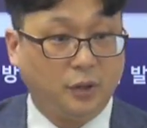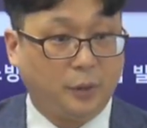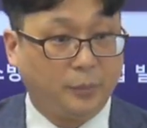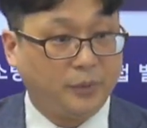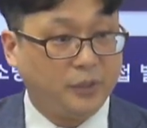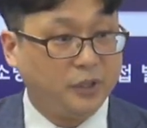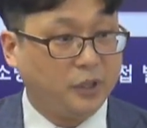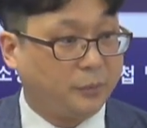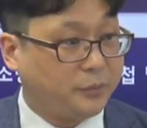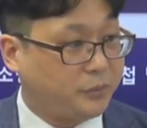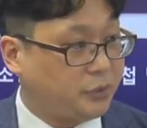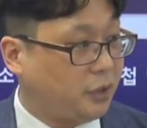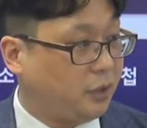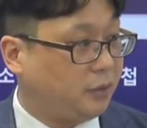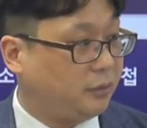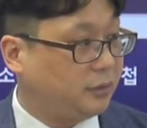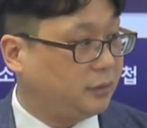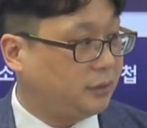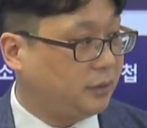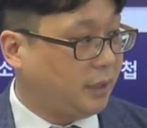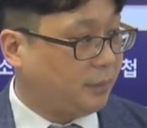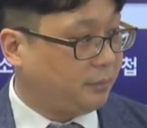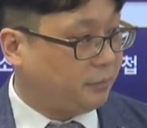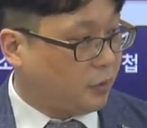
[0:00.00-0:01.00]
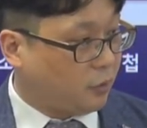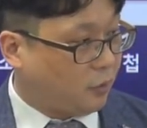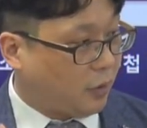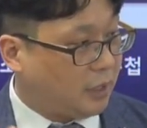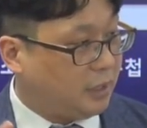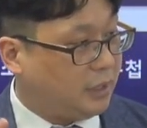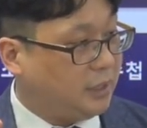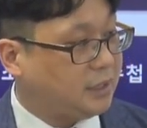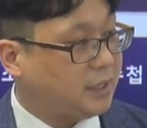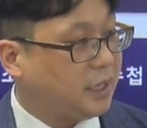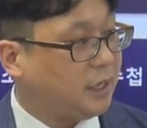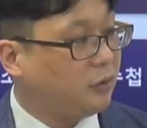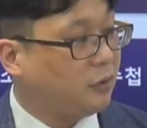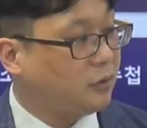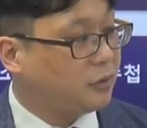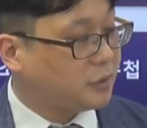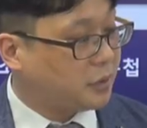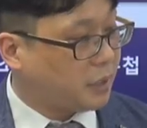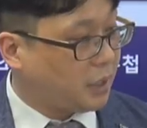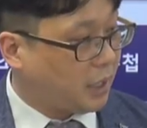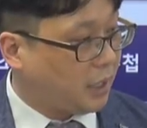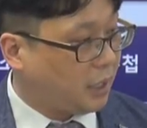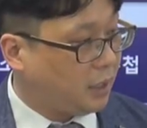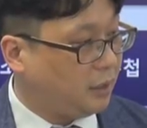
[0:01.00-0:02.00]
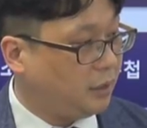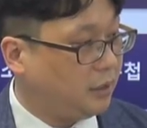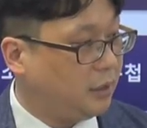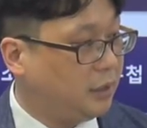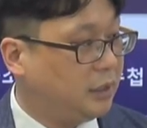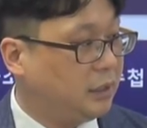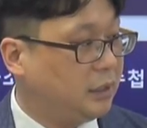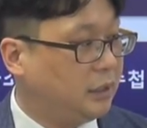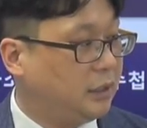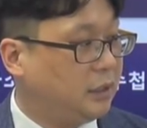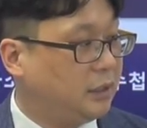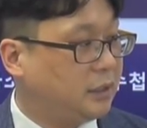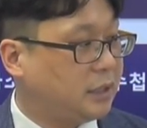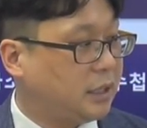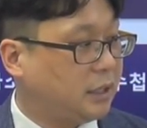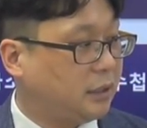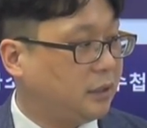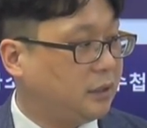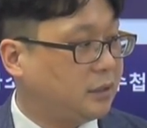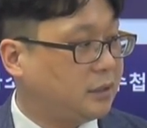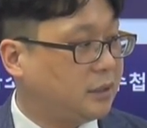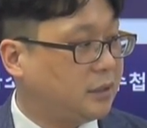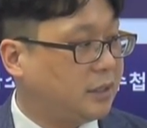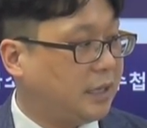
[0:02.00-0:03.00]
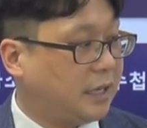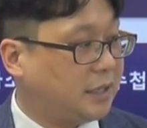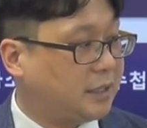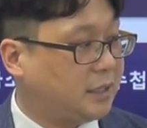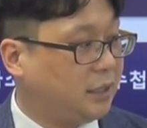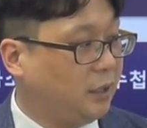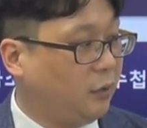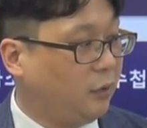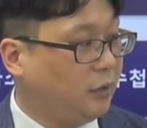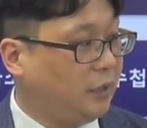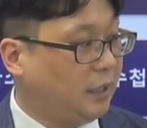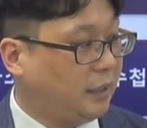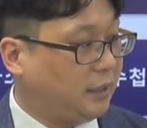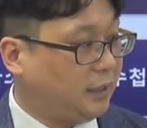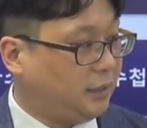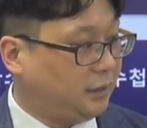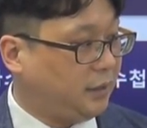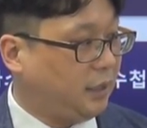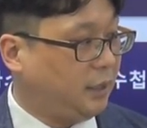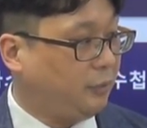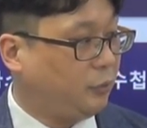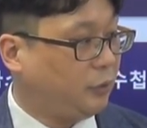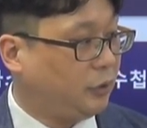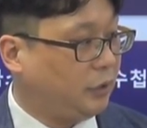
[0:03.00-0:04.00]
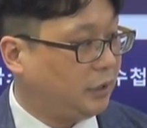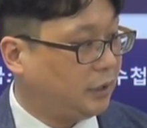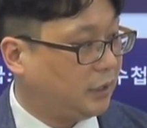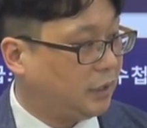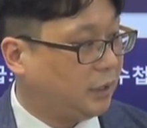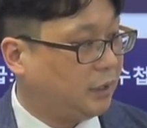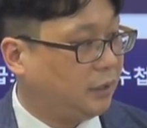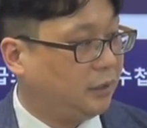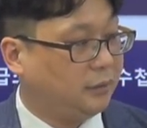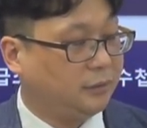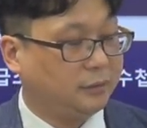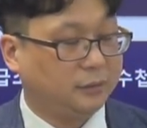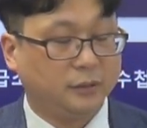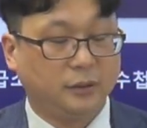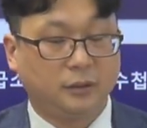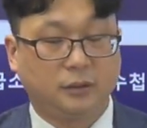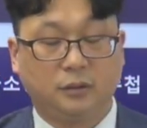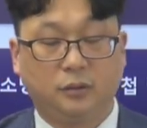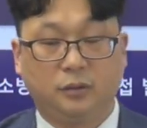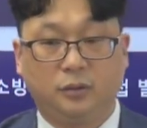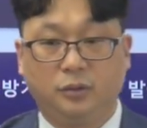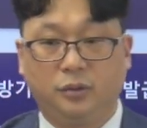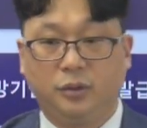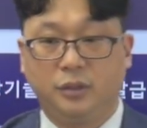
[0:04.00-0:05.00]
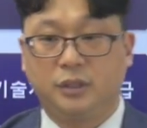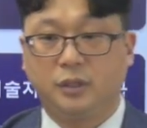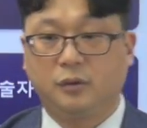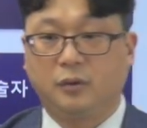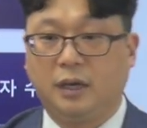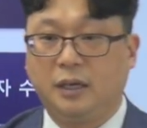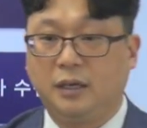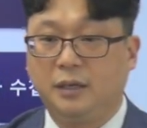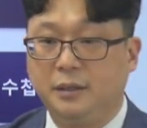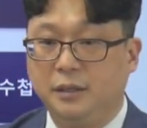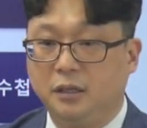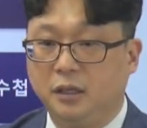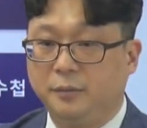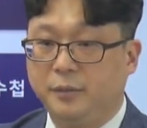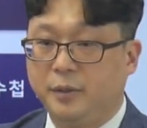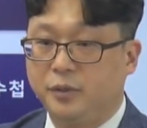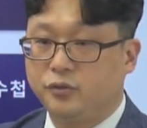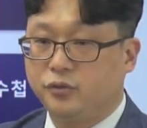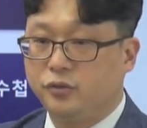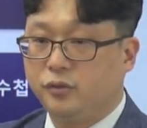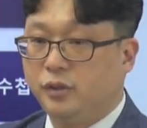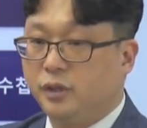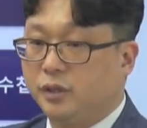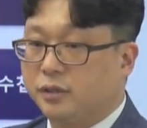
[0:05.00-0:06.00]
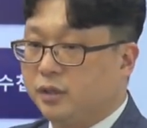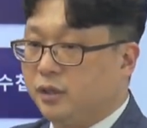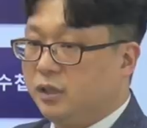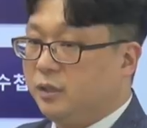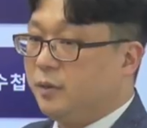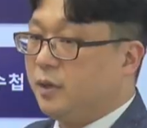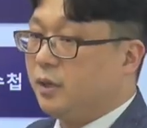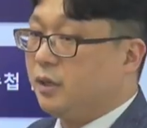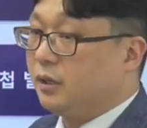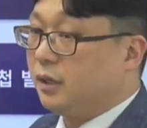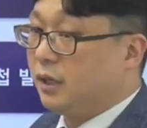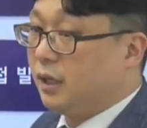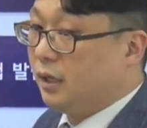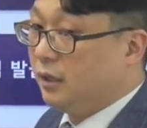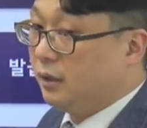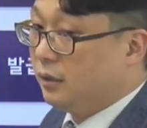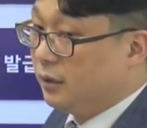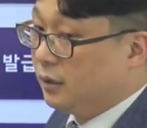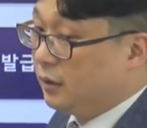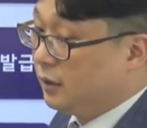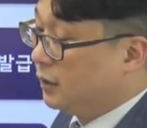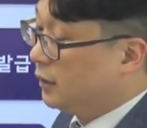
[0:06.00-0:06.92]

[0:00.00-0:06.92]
없긴 없죠. 그냥 뭐 관리사로서의 자격증 가치가 워낙 크다 보니까 그걸로 이제 관리업에 주인력 선임하는 게